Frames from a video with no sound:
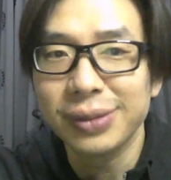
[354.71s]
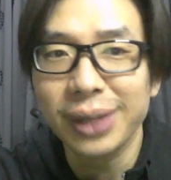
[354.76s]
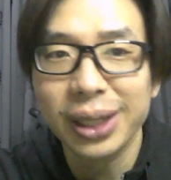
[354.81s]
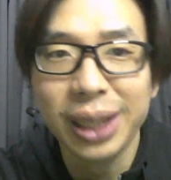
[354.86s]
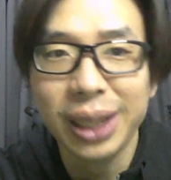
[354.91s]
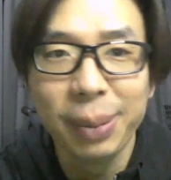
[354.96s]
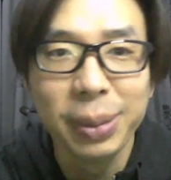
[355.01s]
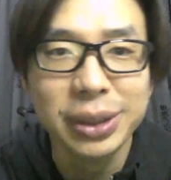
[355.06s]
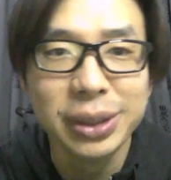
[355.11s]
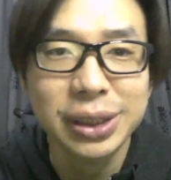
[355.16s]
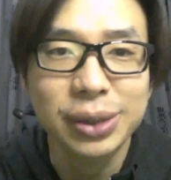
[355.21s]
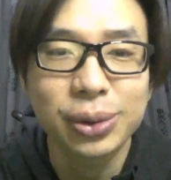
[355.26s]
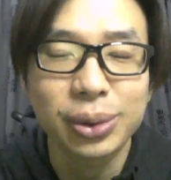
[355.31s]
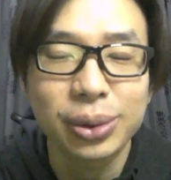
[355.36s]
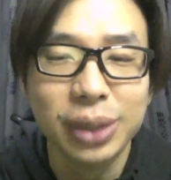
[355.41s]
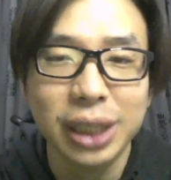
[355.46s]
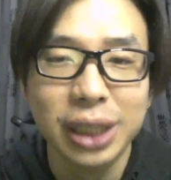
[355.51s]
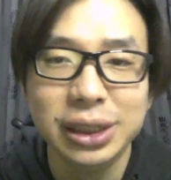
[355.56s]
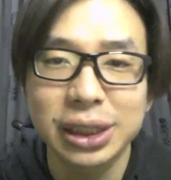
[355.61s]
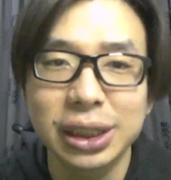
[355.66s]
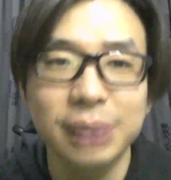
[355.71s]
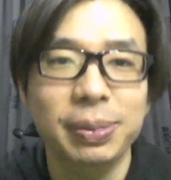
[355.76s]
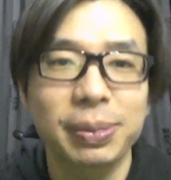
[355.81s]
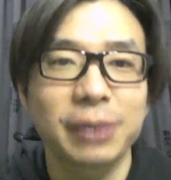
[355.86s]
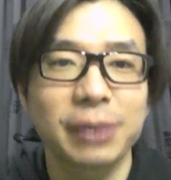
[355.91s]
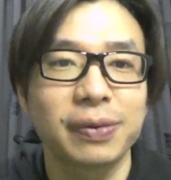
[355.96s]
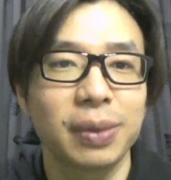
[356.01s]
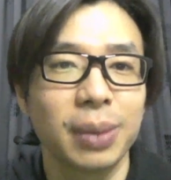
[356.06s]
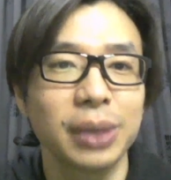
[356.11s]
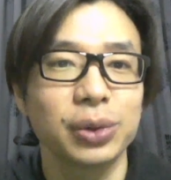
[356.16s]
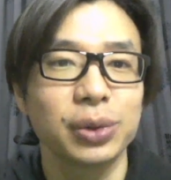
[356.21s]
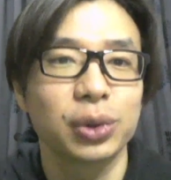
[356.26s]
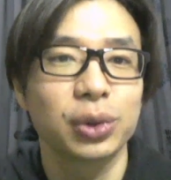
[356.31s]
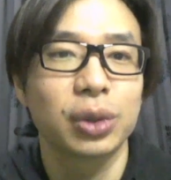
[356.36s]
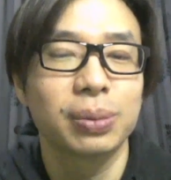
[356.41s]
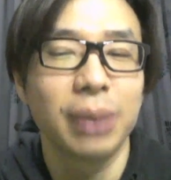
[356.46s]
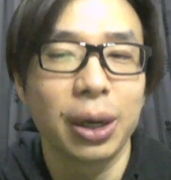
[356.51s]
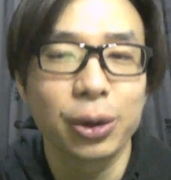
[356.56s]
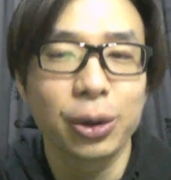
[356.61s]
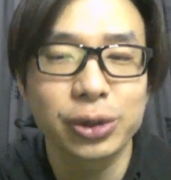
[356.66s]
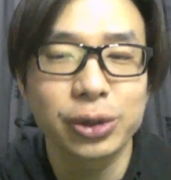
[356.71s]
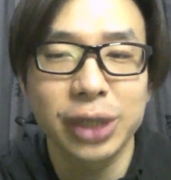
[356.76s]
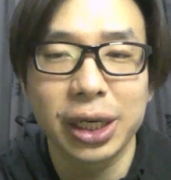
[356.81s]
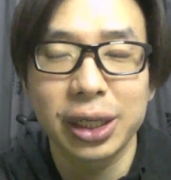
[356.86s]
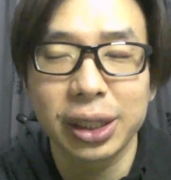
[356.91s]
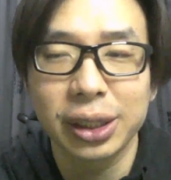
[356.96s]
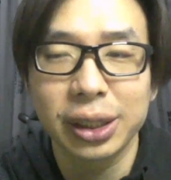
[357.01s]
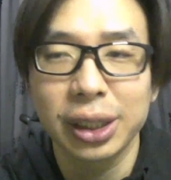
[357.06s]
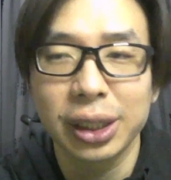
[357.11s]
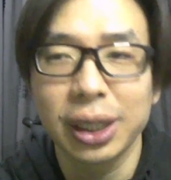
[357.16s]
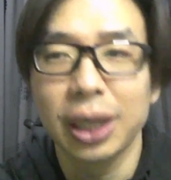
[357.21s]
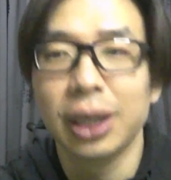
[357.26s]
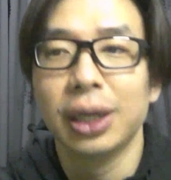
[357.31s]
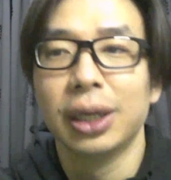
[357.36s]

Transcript: Tapi si Kulkas ini performanya cukup bagus hari ini